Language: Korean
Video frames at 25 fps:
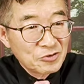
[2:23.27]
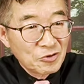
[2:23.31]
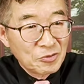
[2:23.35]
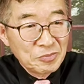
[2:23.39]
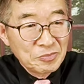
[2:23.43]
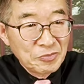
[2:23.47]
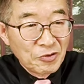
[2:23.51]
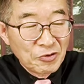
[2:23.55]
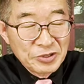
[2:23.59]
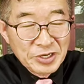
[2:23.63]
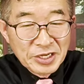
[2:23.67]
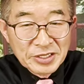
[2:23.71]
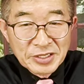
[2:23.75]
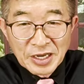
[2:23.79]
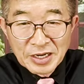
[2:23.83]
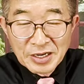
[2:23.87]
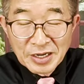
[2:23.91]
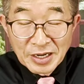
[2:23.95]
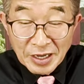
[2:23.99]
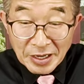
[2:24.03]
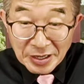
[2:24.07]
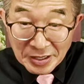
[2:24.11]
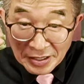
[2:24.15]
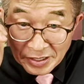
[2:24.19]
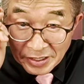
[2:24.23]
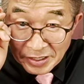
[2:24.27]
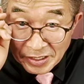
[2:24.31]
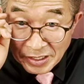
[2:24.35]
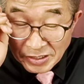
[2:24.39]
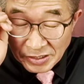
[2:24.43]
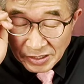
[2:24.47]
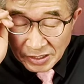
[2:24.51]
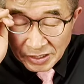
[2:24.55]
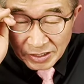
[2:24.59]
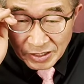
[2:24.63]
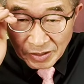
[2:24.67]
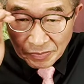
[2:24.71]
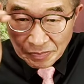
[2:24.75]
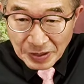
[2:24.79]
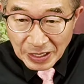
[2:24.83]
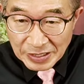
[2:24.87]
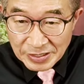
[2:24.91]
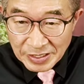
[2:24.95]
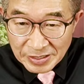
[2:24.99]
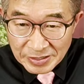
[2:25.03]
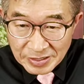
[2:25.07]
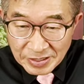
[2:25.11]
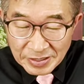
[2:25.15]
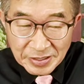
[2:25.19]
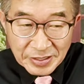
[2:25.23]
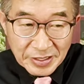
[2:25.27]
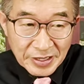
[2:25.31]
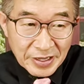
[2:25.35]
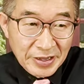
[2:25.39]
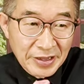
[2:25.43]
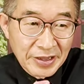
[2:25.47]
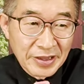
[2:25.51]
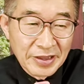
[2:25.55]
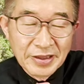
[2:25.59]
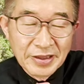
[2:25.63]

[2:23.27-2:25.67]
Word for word: 좀 보내달라 이렇게 해서 이제 받았는데